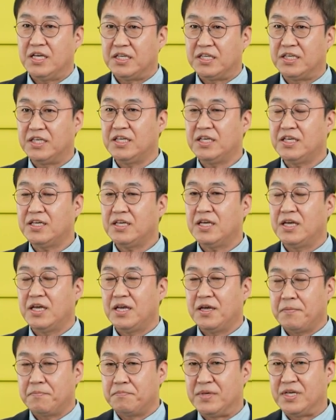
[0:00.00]
이
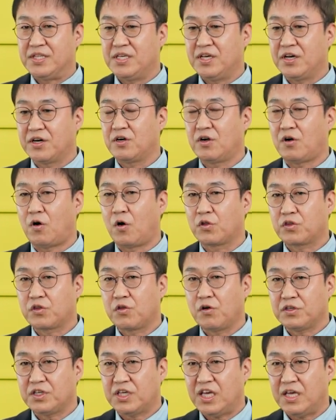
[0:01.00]
미디어를
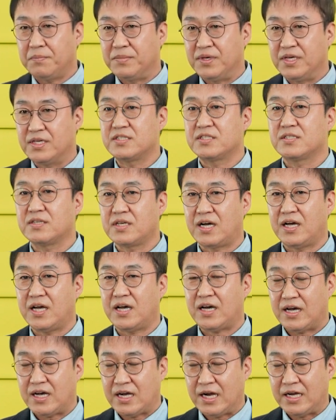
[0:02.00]
어떻게
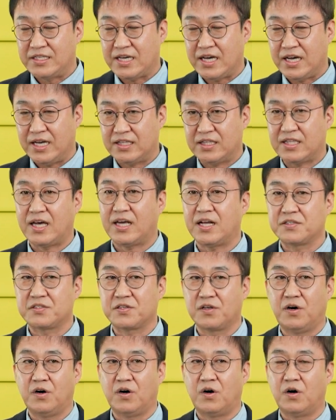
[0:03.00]
믹스하냐에
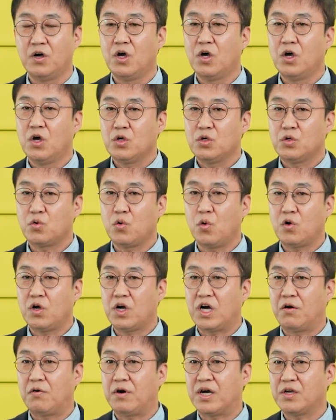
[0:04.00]
따라서
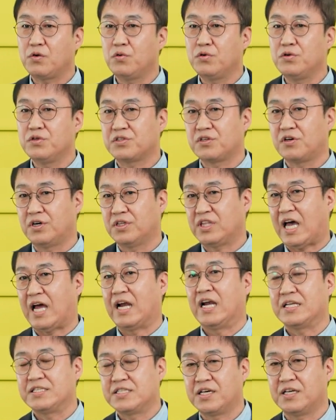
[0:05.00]
효과와 효율성은
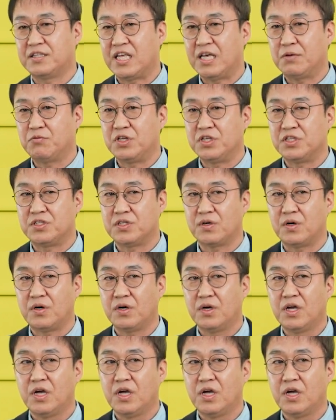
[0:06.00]
달라지기 때문이죠.